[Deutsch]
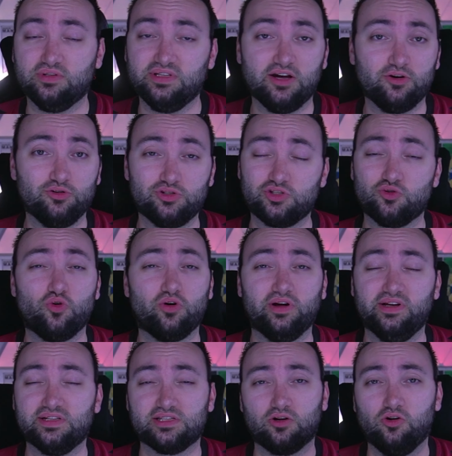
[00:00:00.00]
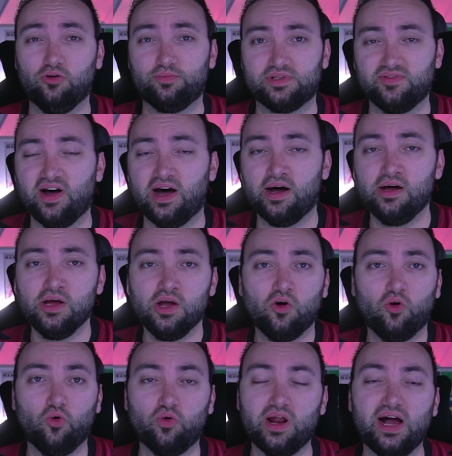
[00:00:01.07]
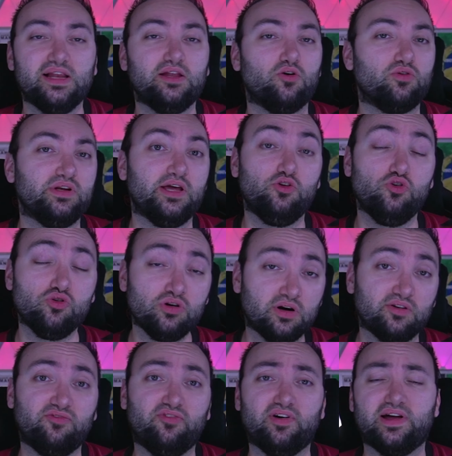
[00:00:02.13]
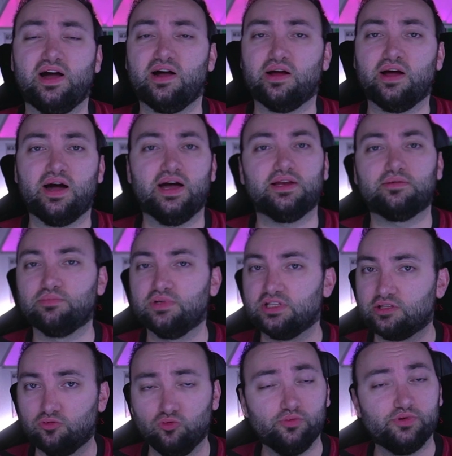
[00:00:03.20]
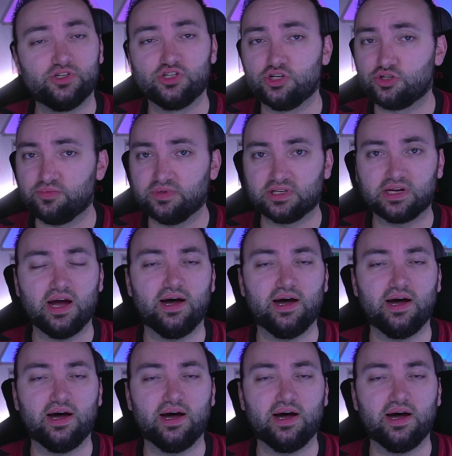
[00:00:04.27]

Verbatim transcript: in der Historie des Clubs war oder halt auch in der jüngeren Vergangenheit mit Lubicic, mit